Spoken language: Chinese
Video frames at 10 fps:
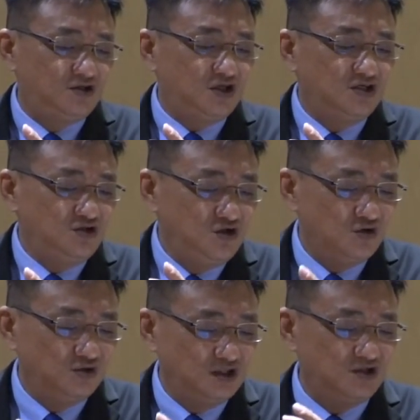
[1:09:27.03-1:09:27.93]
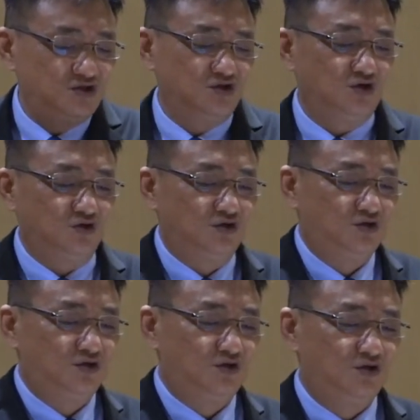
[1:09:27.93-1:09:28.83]
正用的时候。
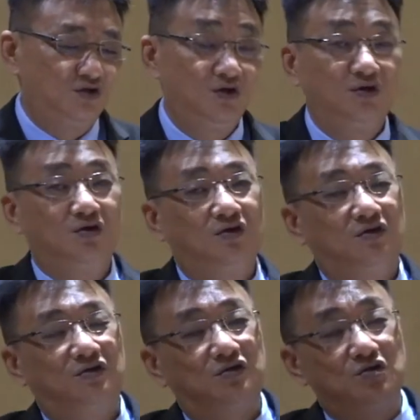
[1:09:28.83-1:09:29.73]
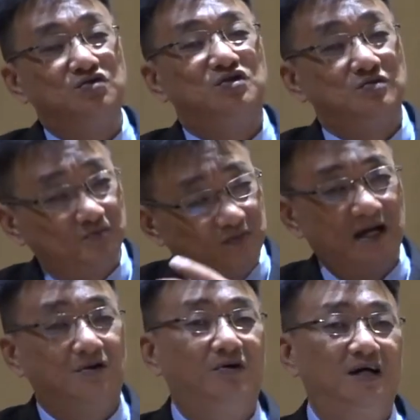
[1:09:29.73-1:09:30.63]
都是
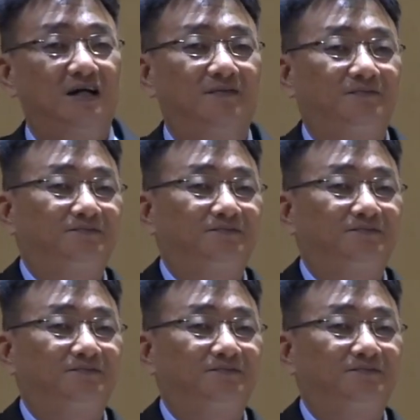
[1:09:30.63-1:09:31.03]
败坏了。